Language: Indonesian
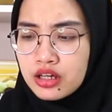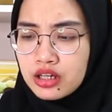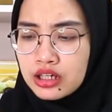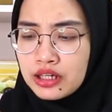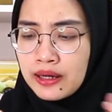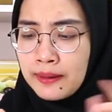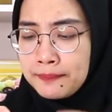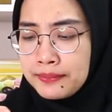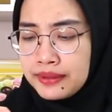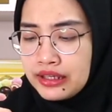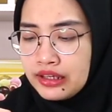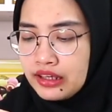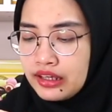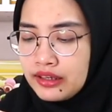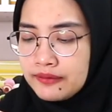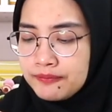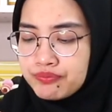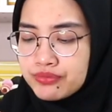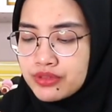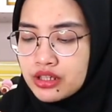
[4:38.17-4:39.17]

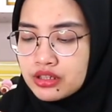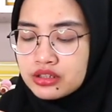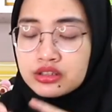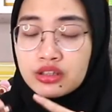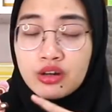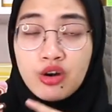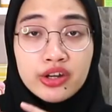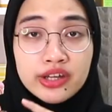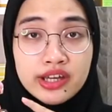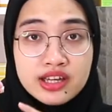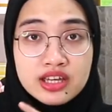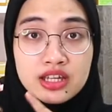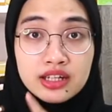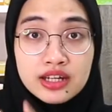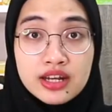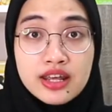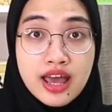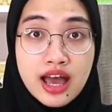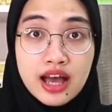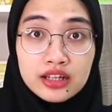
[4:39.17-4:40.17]
lebih strong strongnya
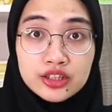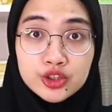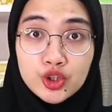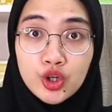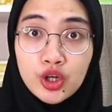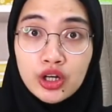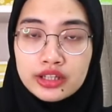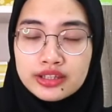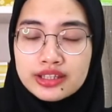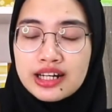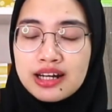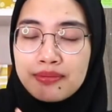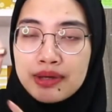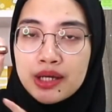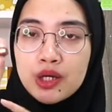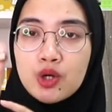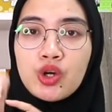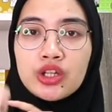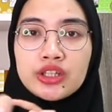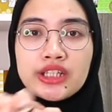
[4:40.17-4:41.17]
ini ya coklatnya
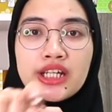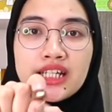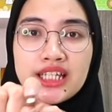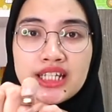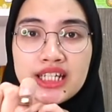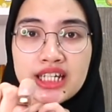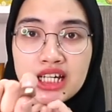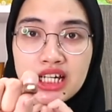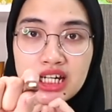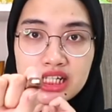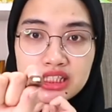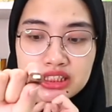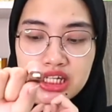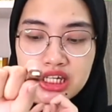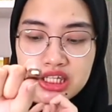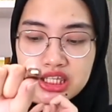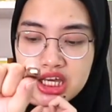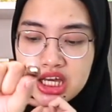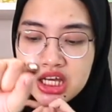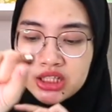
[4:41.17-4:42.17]
lebih kuat yang ini
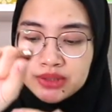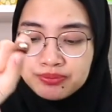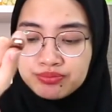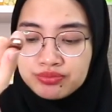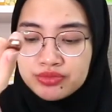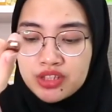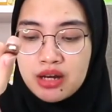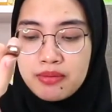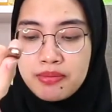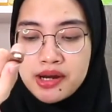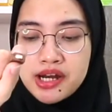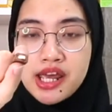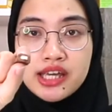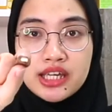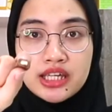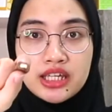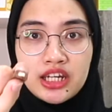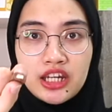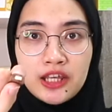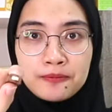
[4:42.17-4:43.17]
kerasanya daripada
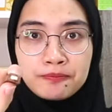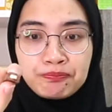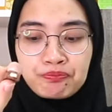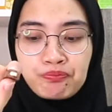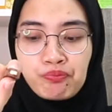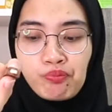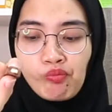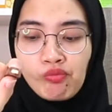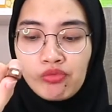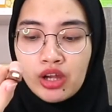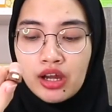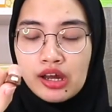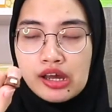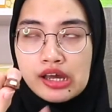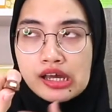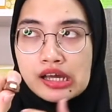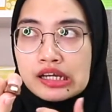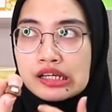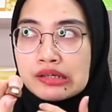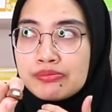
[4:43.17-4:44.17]
yang ini
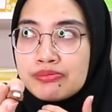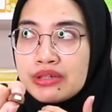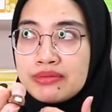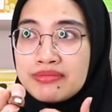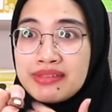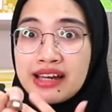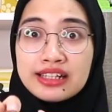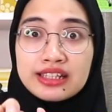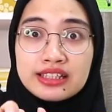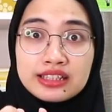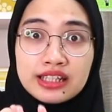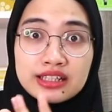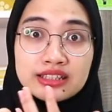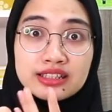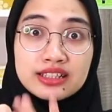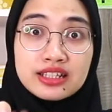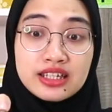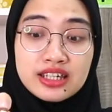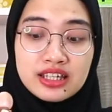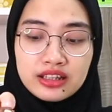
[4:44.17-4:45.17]
kayak lebih manisan
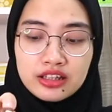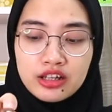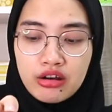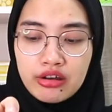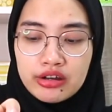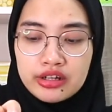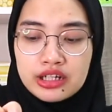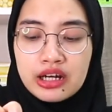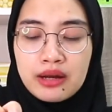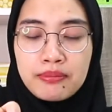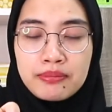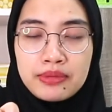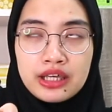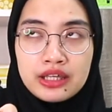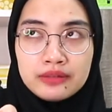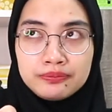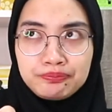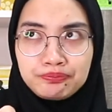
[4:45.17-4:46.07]
sedikit kalau ini lebih